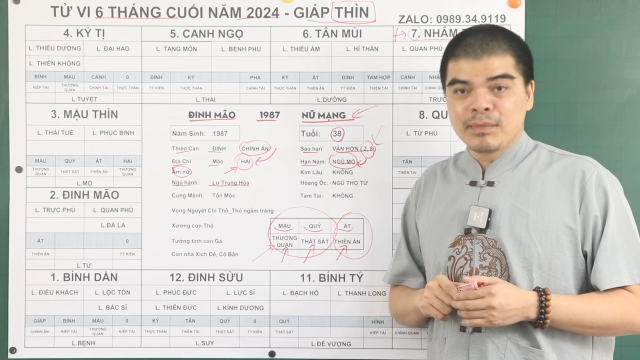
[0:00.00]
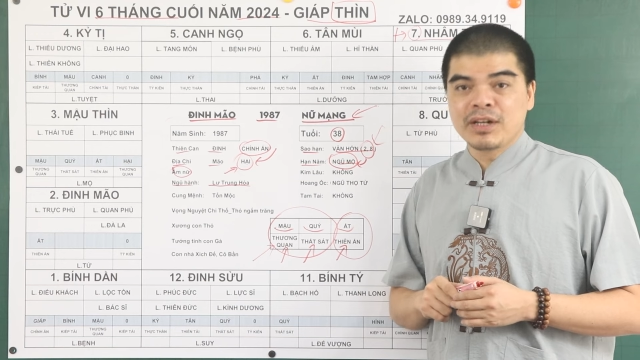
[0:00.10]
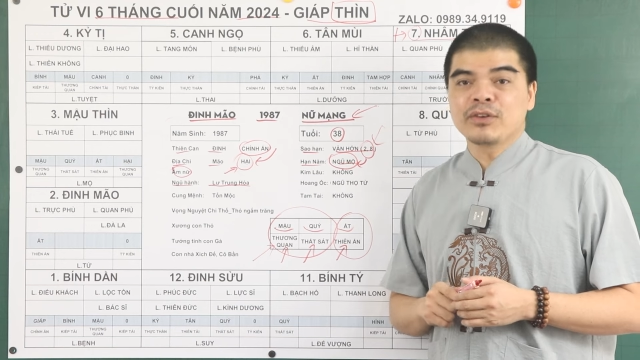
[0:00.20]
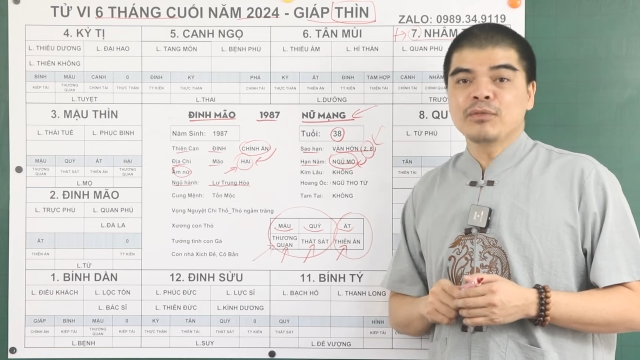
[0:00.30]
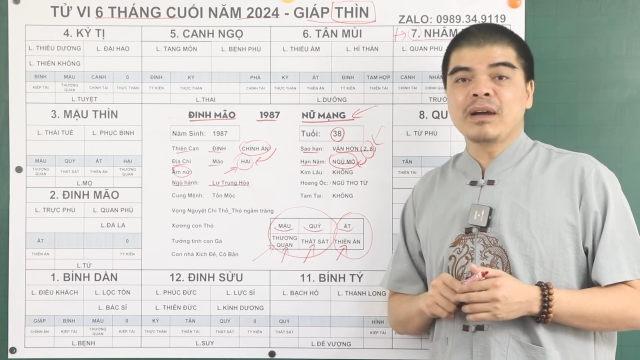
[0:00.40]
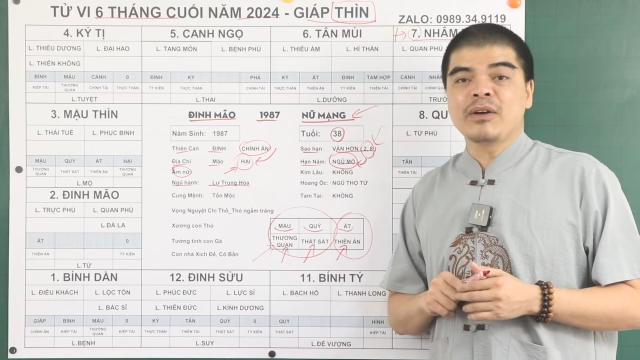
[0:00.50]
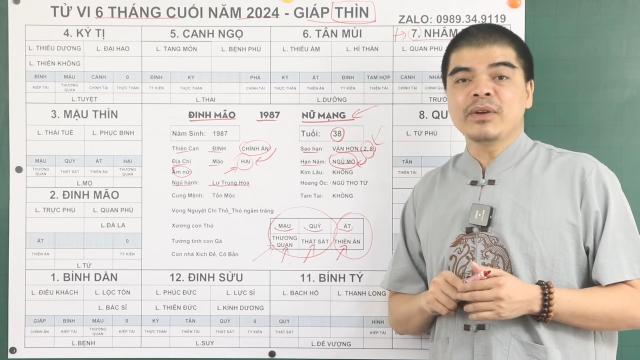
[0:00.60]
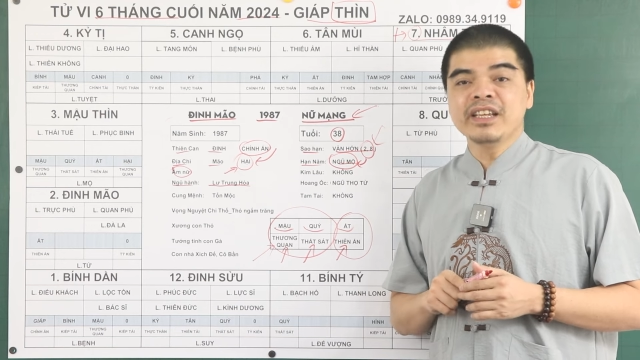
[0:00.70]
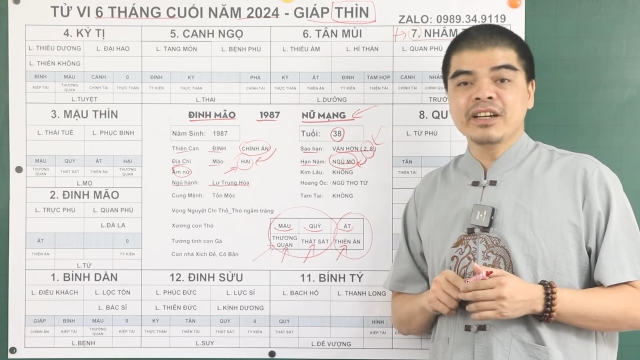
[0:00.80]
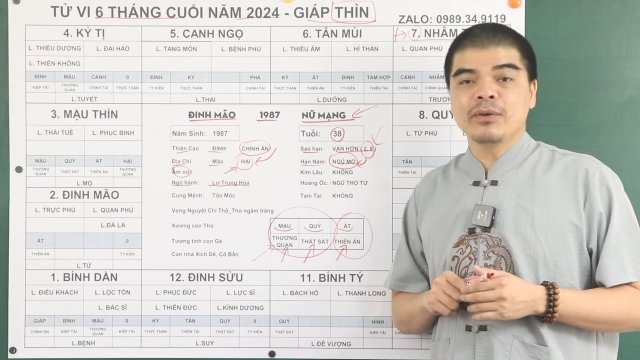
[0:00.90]
mà nó cũng báo
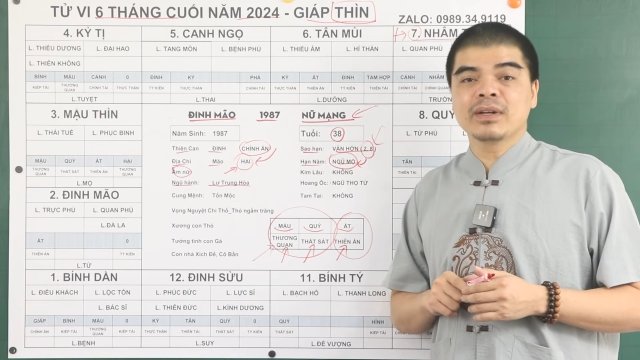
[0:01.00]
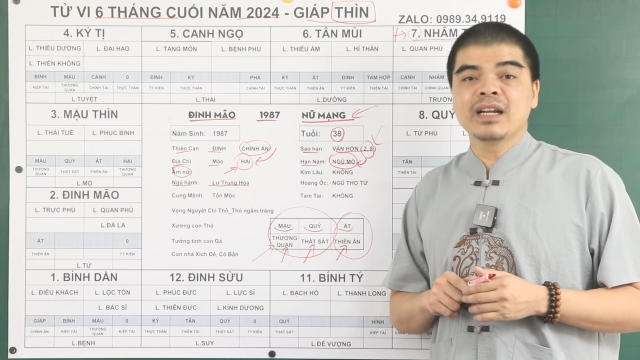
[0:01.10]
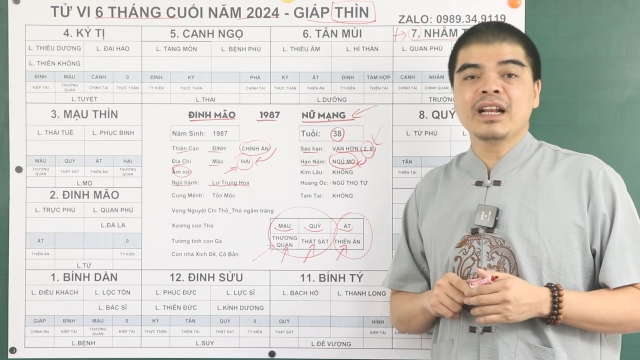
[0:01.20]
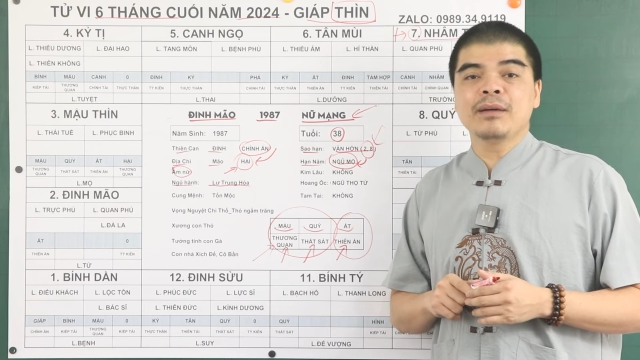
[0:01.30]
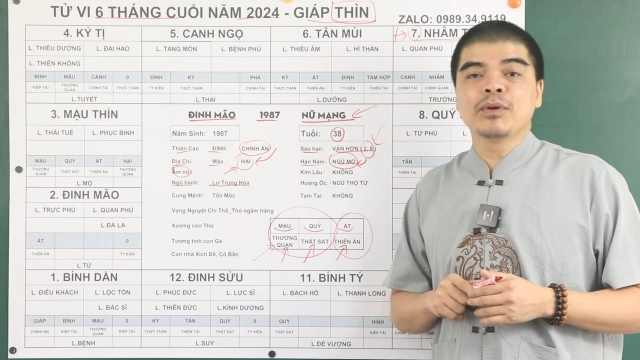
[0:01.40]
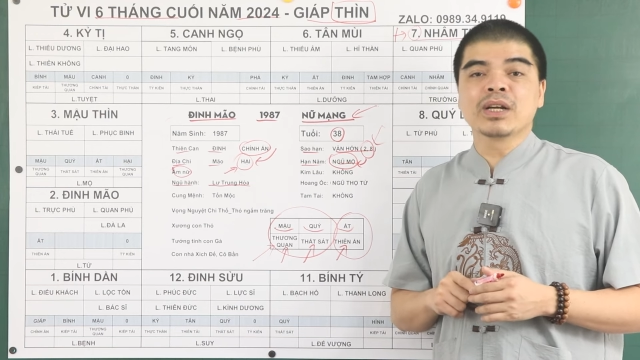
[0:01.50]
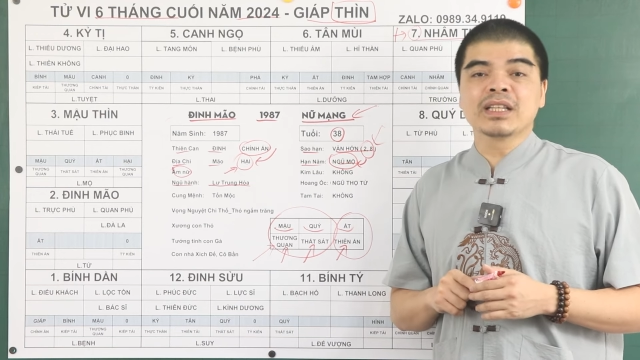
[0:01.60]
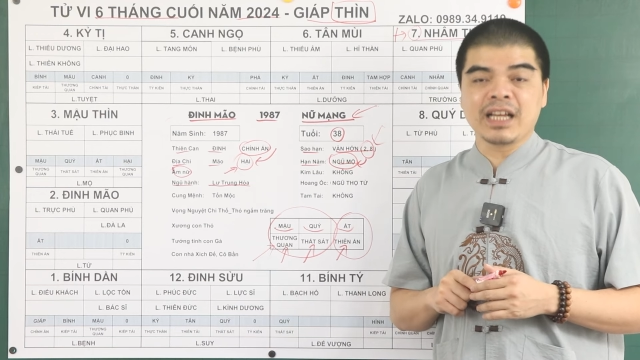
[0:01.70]
hiệu đây là một cái